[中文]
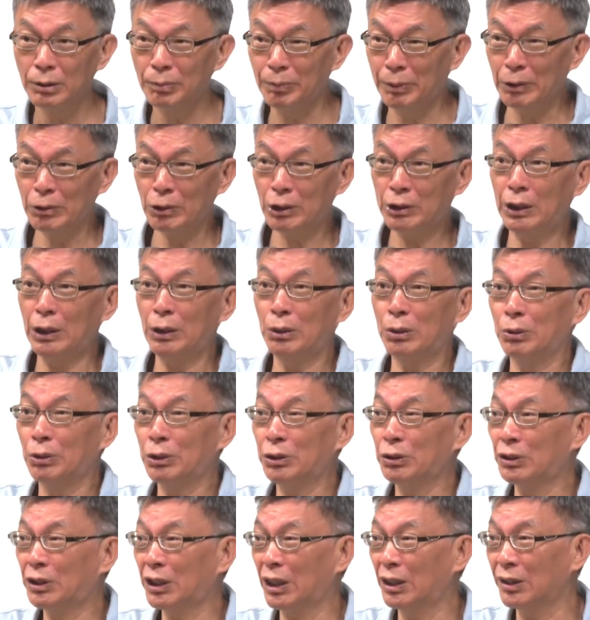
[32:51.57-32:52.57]
比如地图
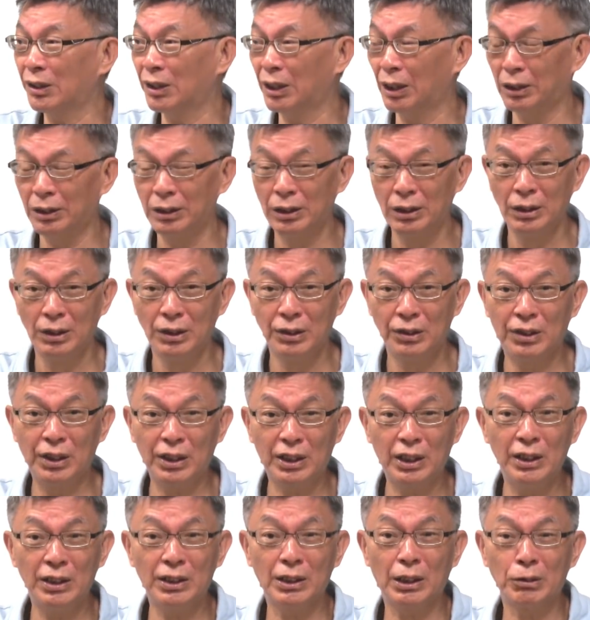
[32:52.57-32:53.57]
就这样子啊。谁
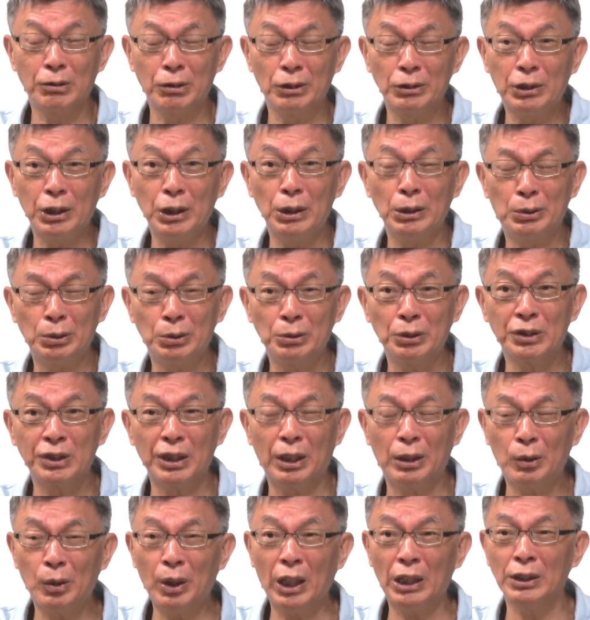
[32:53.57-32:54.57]
跟你讲说地图
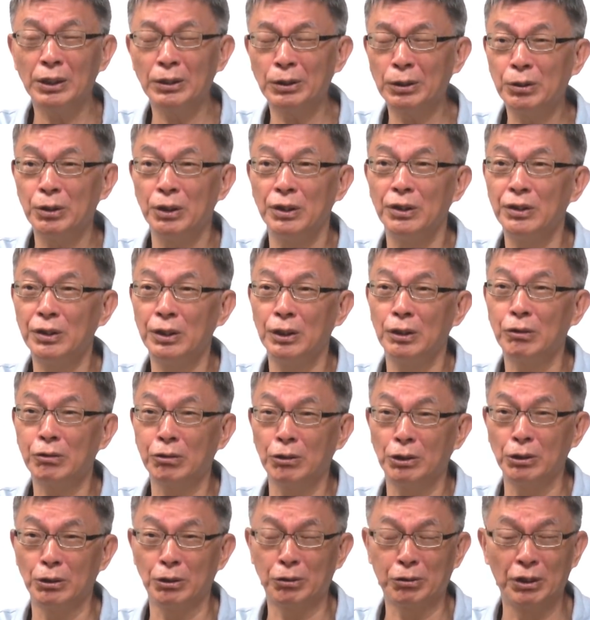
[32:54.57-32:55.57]
上画的是全世界
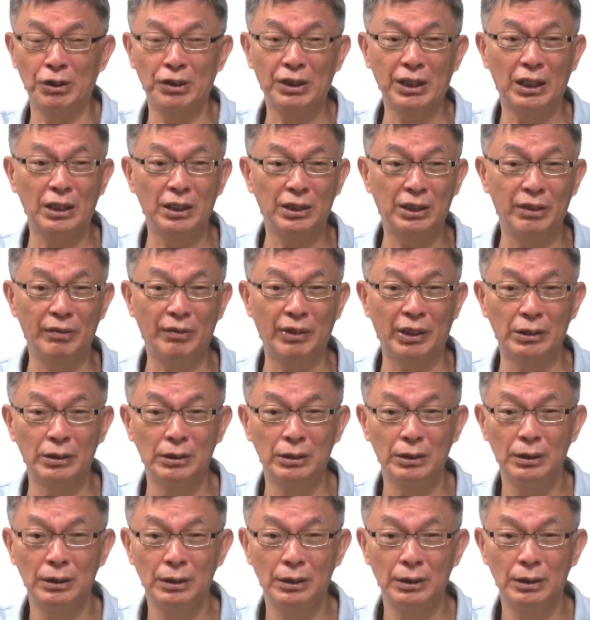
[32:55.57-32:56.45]
所有存在的地方？